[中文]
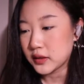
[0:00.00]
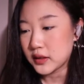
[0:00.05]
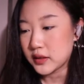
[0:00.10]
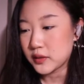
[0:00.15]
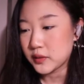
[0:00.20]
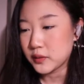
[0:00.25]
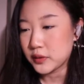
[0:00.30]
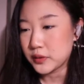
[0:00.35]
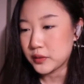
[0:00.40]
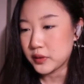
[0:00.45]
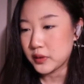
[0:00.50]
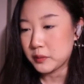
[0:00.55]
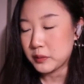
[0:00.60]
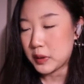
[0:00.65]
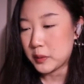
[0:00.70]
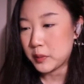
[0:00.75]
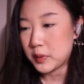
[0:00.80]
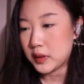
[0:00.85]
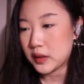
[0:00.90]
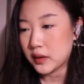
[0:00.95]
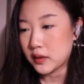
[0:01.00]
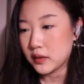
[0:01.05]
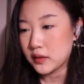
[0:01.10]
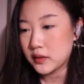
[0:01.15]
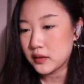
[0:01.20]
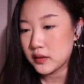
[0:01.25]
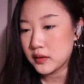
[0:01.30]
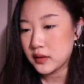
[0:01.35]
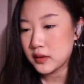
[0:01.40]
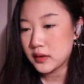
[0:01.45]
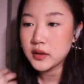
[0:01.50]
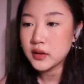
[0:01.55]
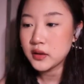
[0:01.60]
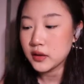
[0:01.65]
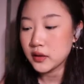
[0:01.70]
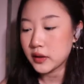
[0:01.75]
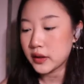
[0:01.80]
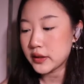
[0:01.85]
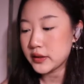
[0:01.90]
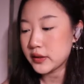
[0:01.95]
但是我觉得没必要。
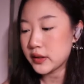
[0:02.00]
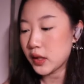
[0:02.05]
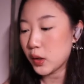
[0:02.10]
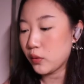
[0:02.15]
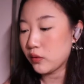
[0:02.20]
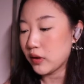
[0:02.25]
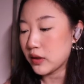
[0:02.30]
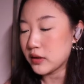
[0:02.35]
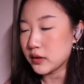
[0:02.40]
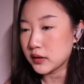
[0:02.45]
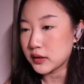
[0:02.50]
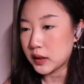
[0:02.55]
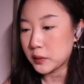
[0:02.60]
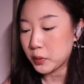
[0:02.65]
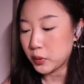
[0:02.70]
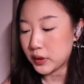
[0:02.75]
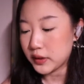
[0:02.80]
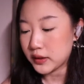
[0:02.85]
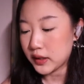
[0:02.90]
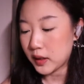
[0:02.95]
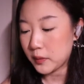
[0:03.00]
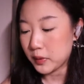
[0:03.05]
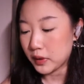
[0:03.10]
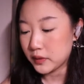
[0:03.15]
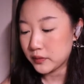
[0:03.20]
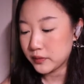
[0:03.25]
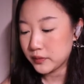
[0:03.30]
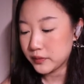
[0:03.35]
OK，这任务完成，咱们回家吧。